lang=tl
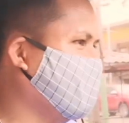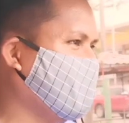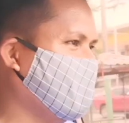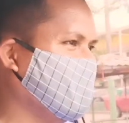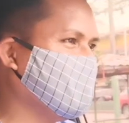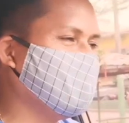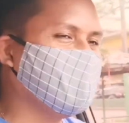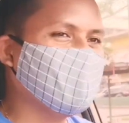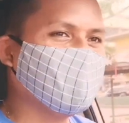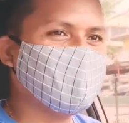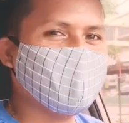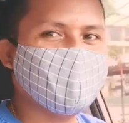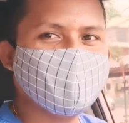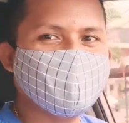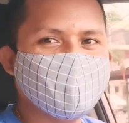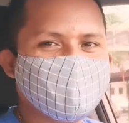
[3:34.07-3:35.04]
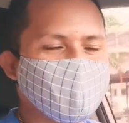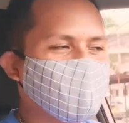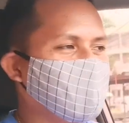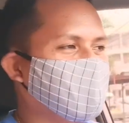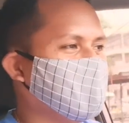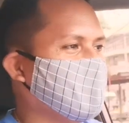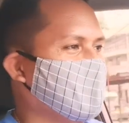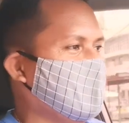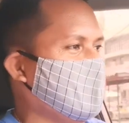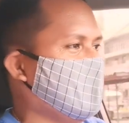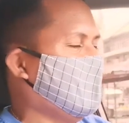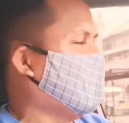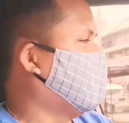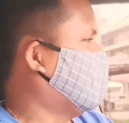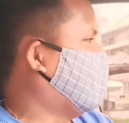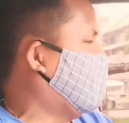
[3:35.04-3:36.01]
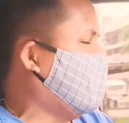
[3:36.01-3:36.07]
Sana hindi naman
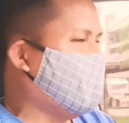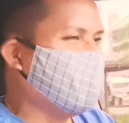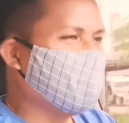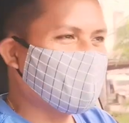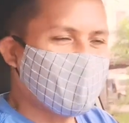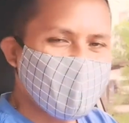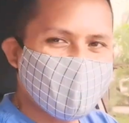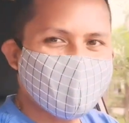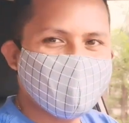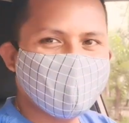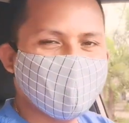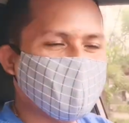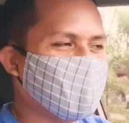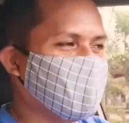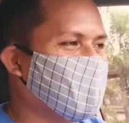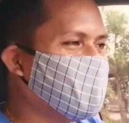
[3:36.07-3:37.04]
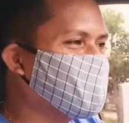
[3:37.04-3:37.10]
balahurain ng mga